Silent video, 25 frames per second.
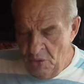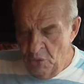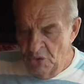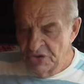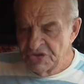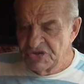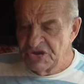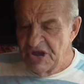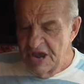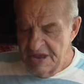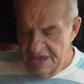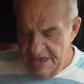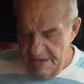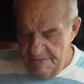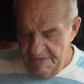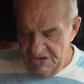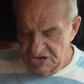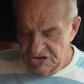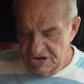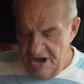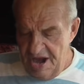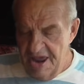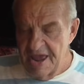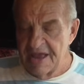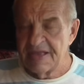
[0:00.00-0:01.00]
Вот с этими
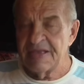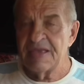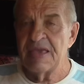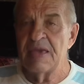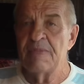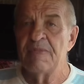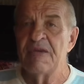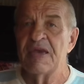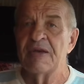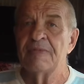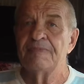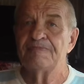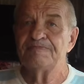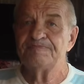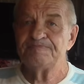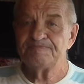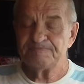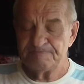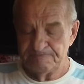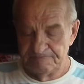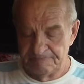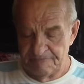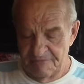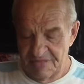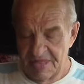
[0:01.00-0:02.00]
с летними
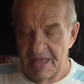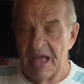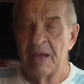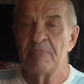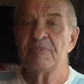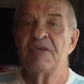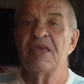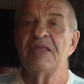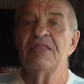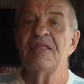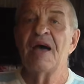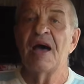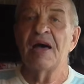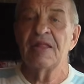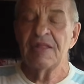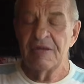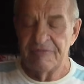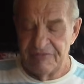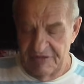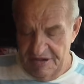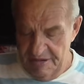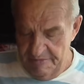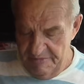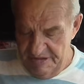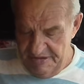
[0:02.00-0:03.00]

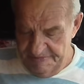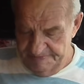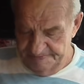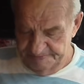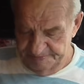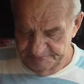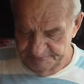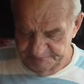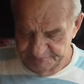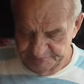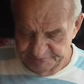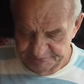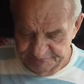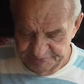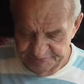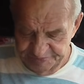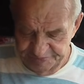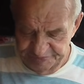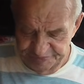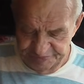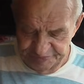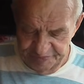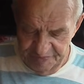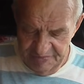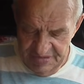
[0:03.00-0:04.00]
объедаловками.
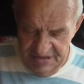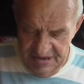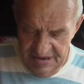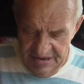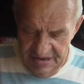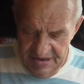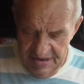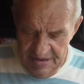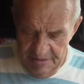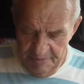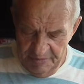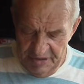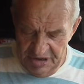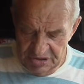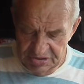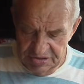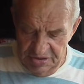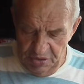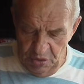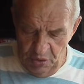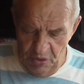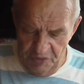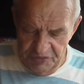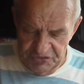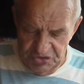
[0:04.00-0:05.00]

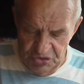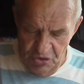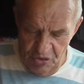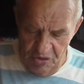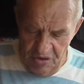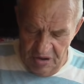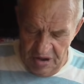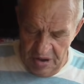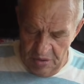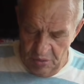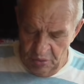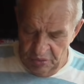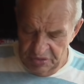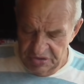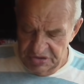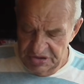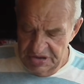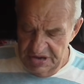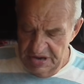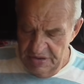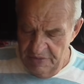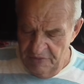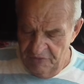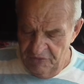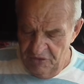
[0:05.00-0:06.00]
Пошло все,
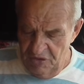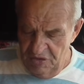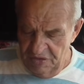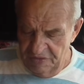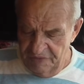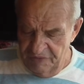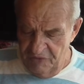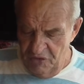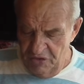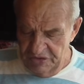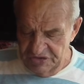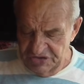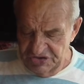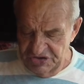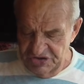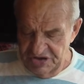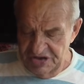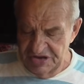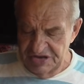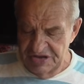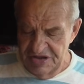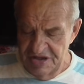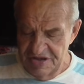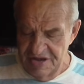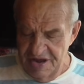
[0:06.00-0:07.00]
огурцы, вот-вот
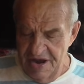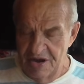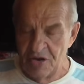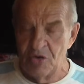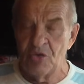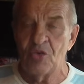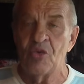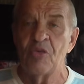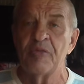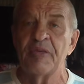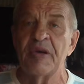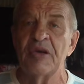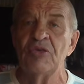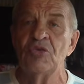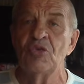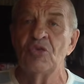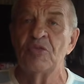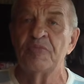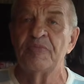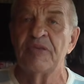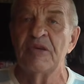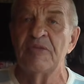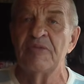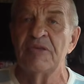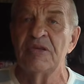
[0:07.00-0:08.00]
через недельку
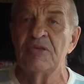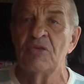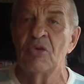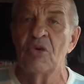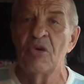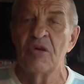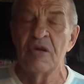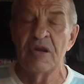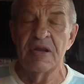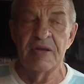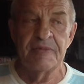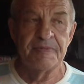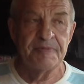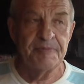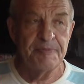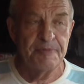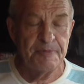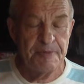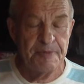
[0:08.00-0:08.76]
пойдут помидоры.